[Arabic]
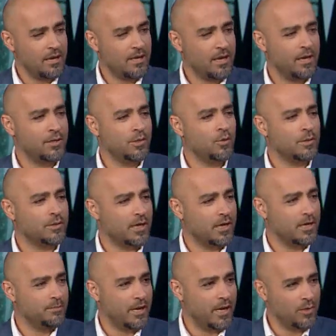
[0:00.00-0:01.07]
يعني
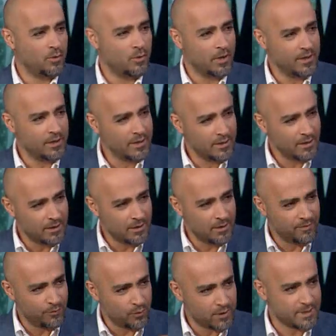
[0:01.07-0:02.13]
يعتقد بأنه هذه
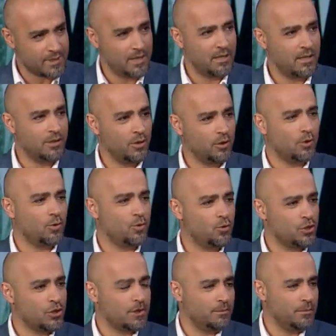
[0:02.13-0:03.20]
فرصة
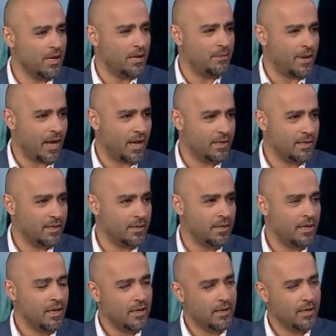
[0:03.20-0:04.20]
للخروج من المحلي